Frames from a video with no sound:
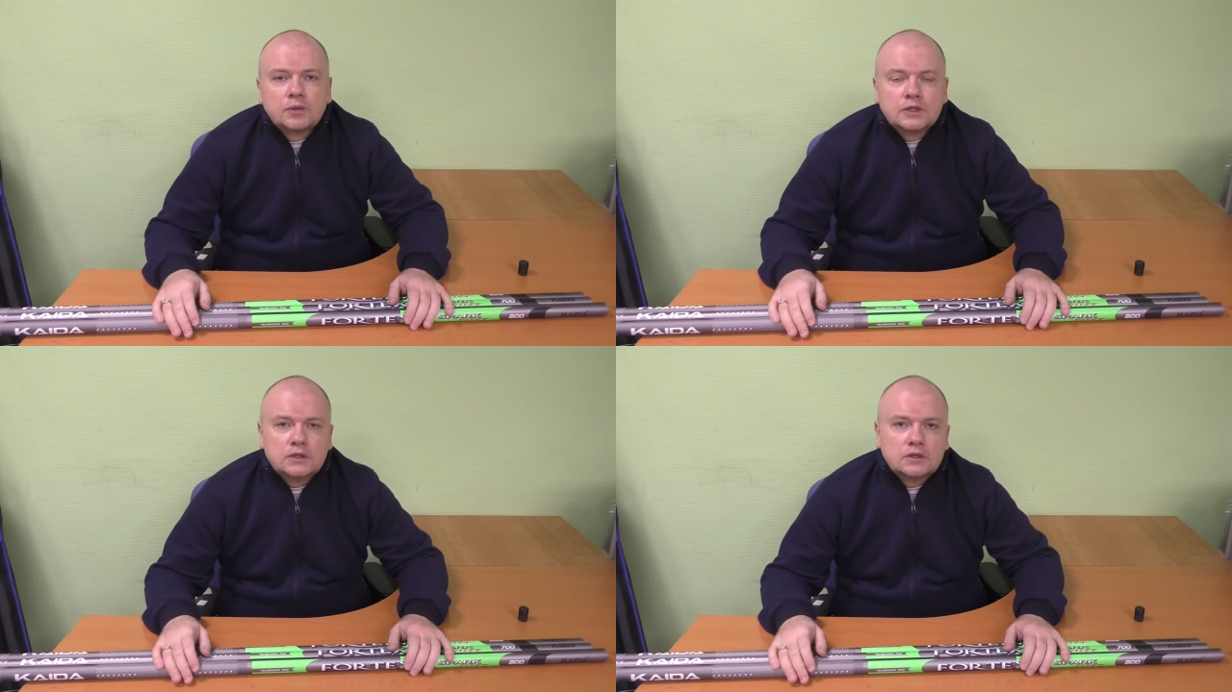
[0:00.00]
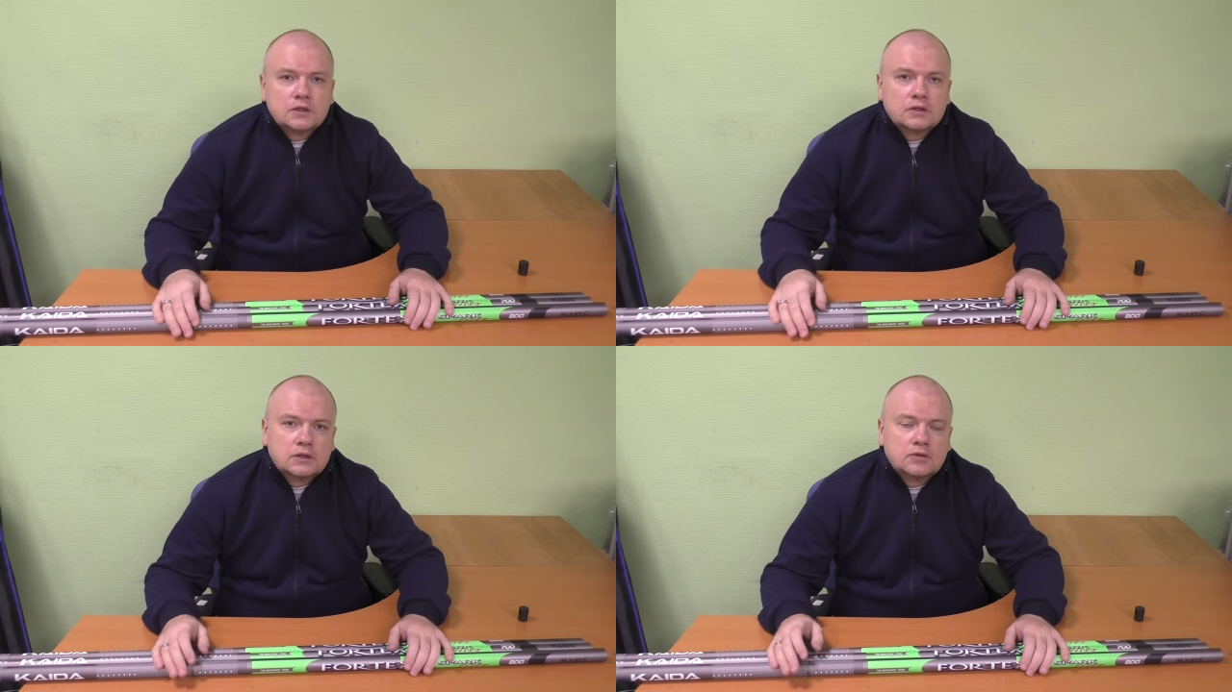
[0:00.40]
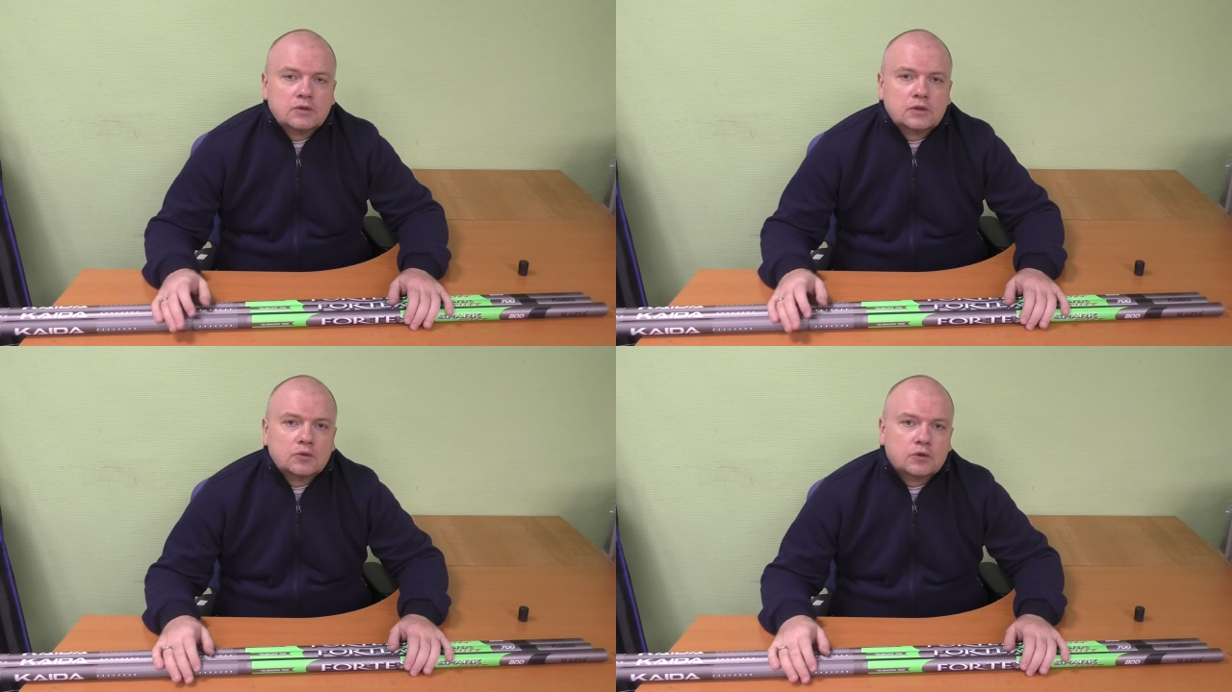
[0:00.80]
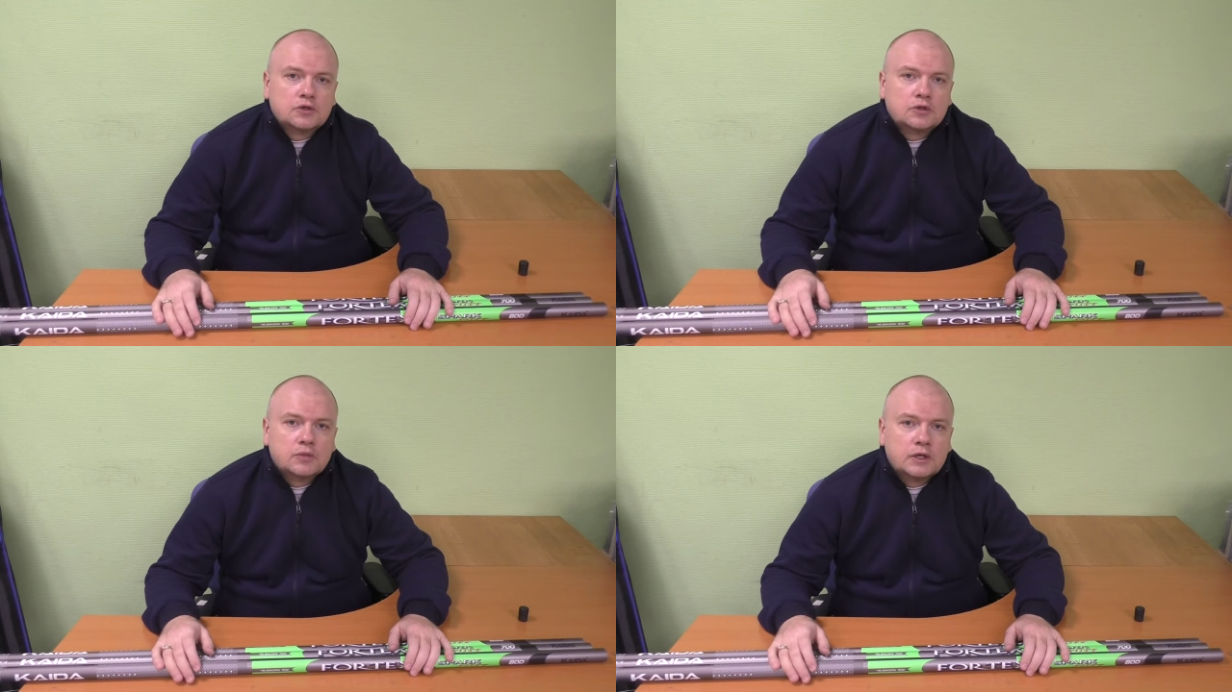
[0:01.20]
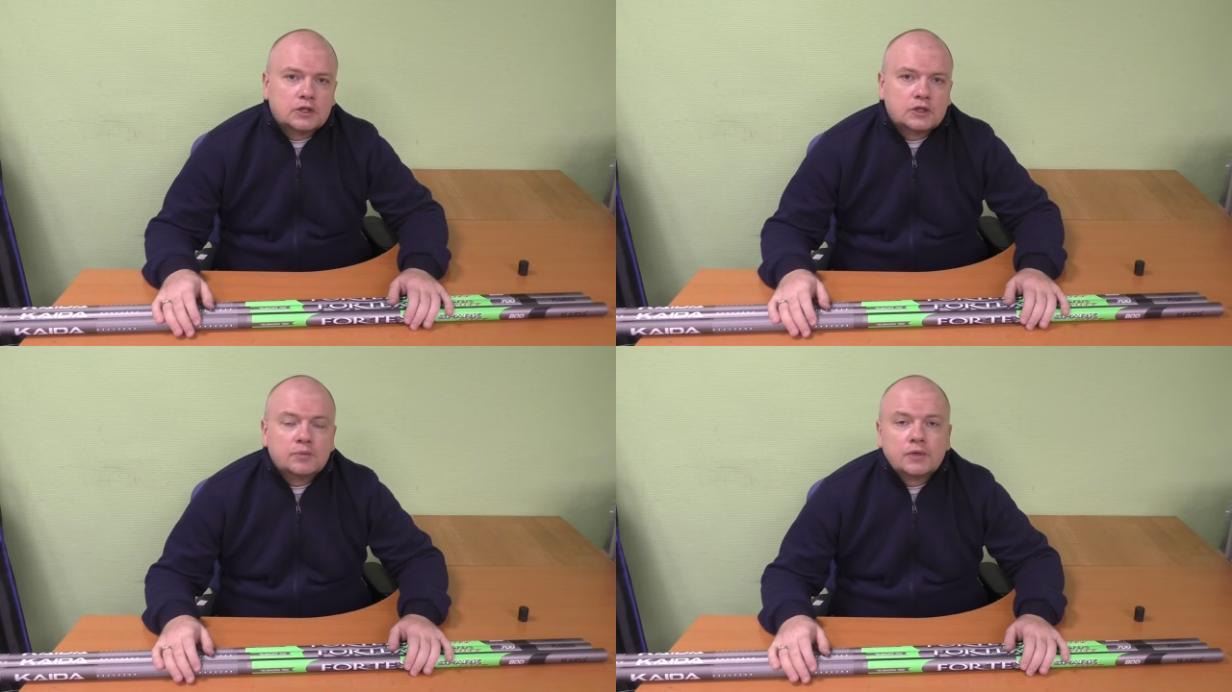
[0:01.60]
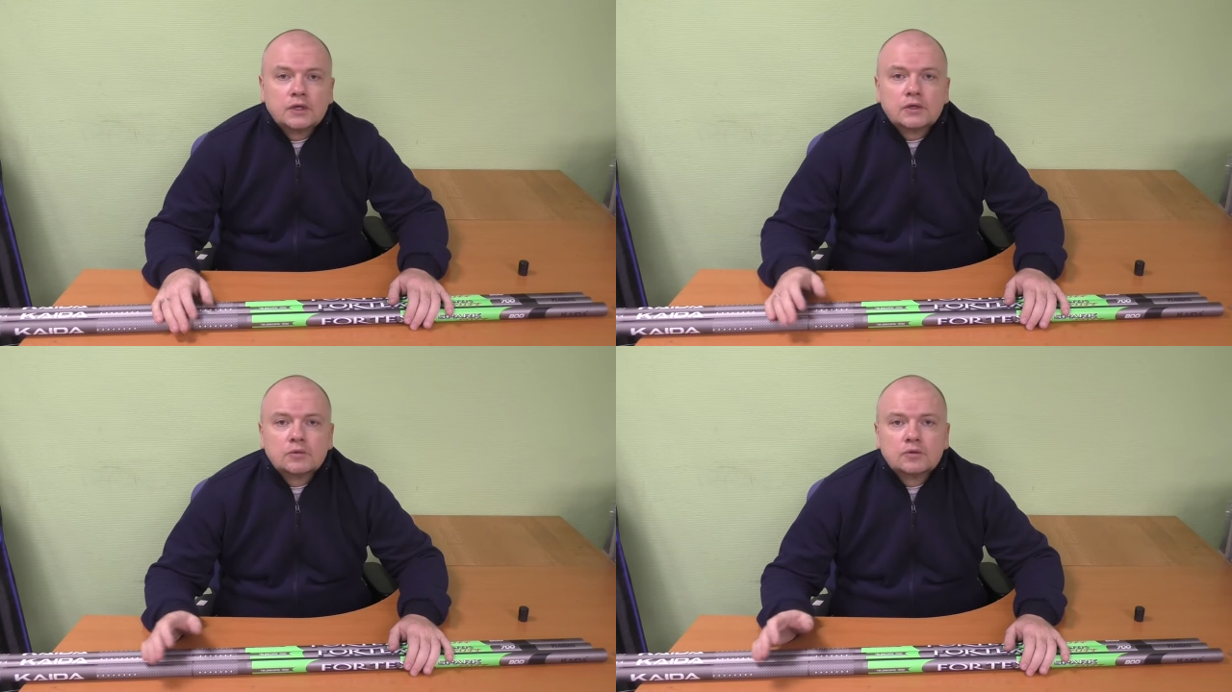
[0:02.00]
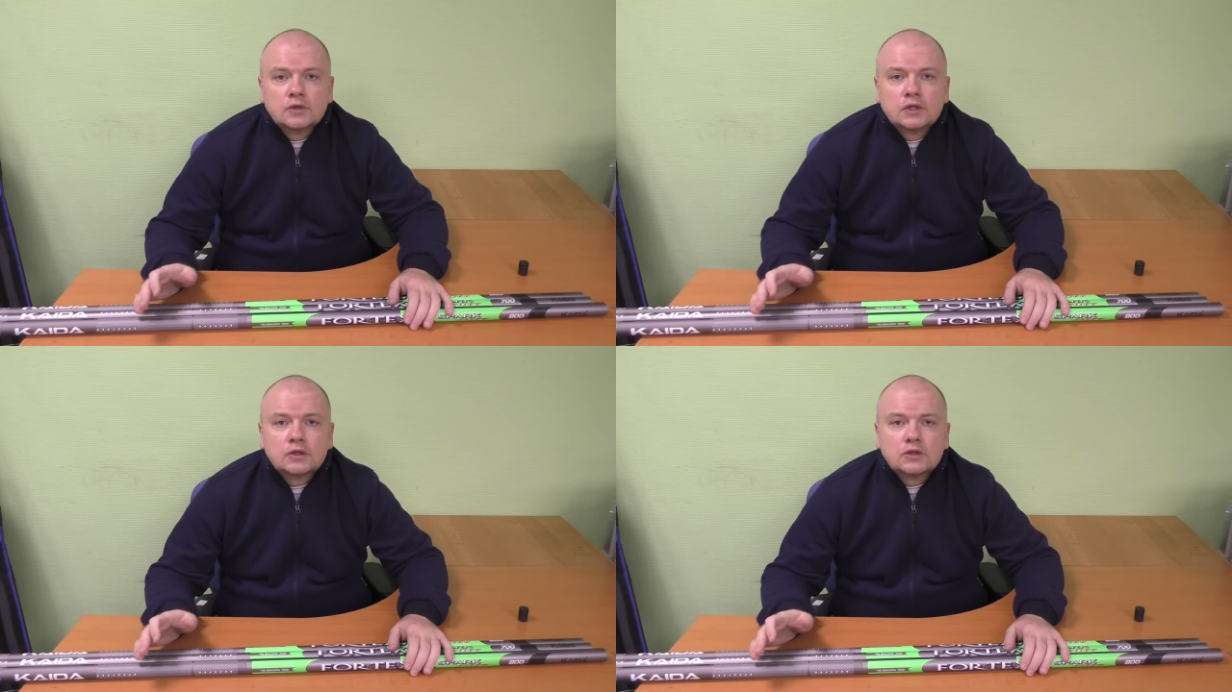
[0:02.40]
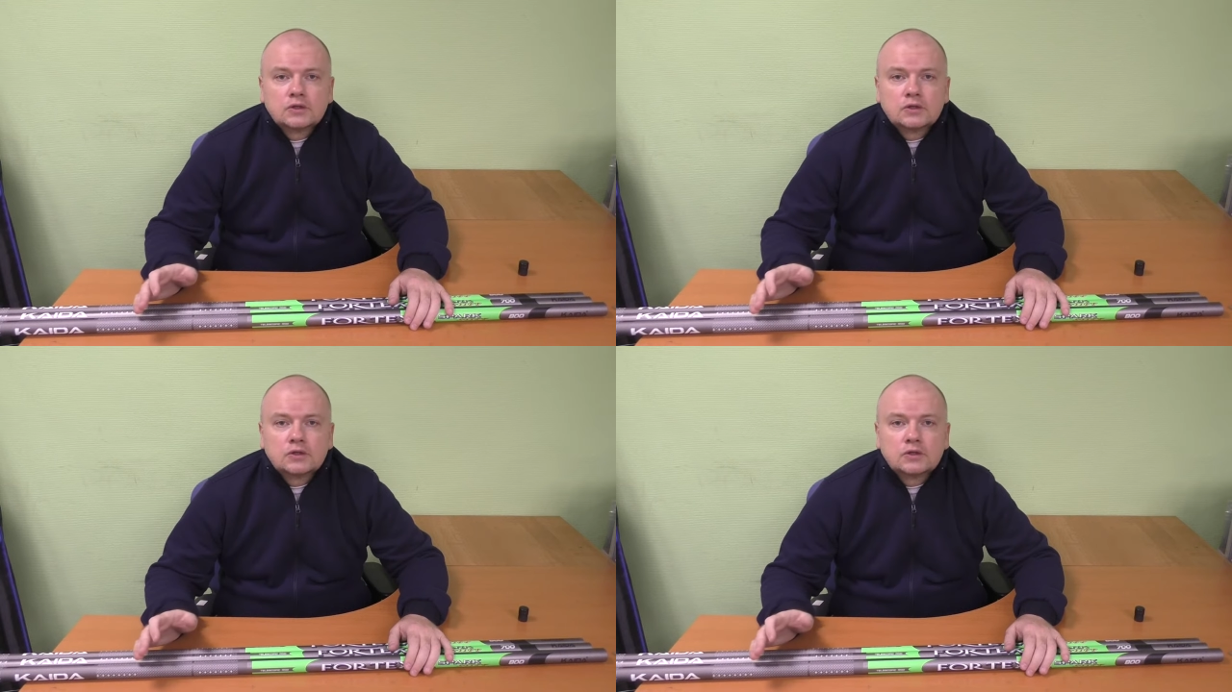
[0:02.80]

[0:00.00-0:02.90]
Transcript: позициях действительно был очень большим, поэтому я